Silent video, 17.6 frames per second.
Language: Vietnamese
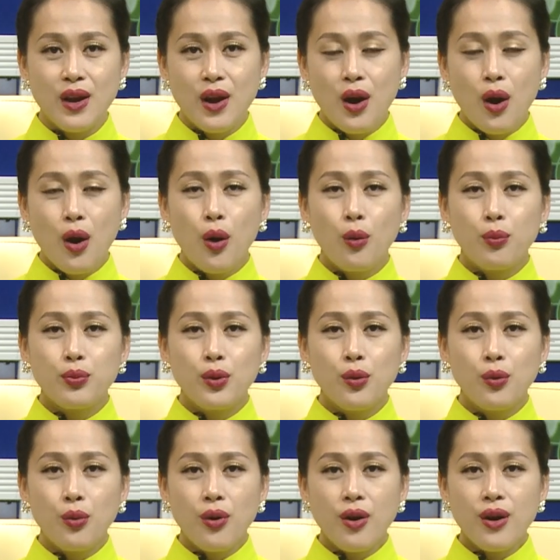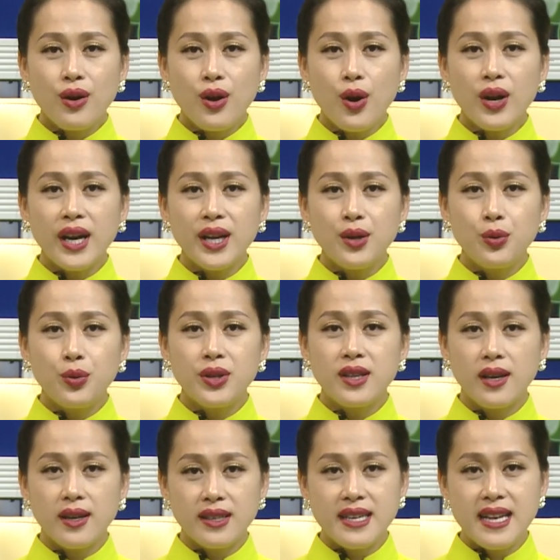Hột lúa có cái đuôi
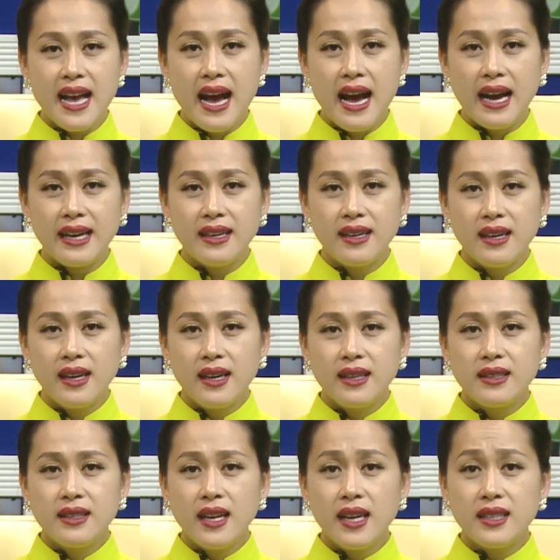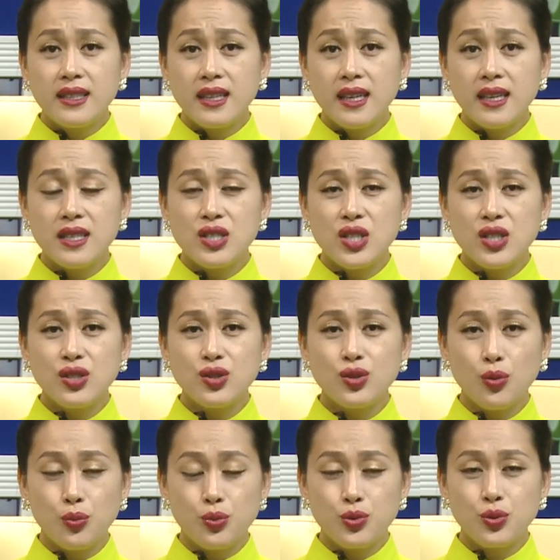thật dài nên khi chín
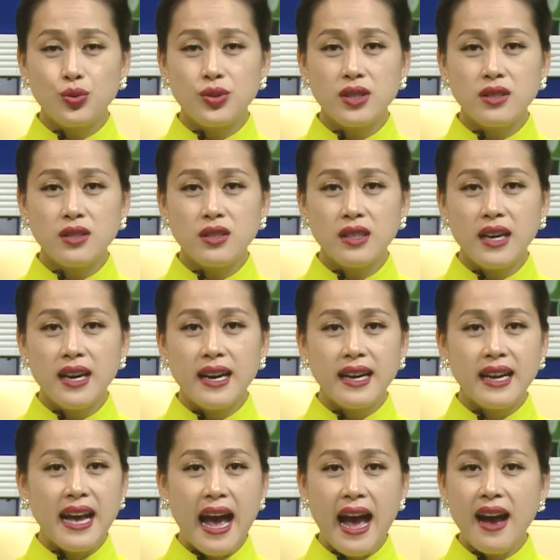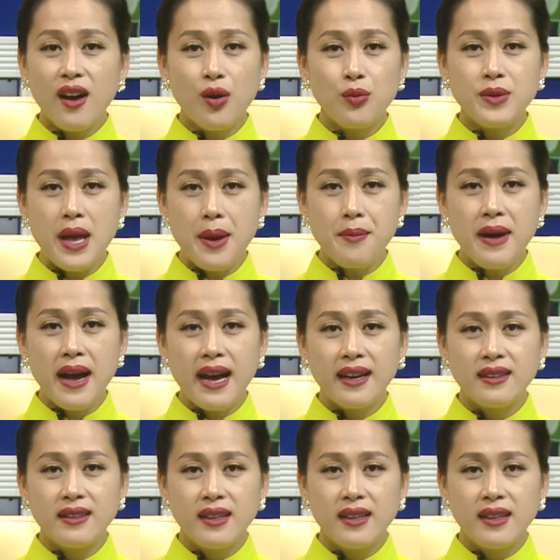rụng xuống nước, cá không dám ăn.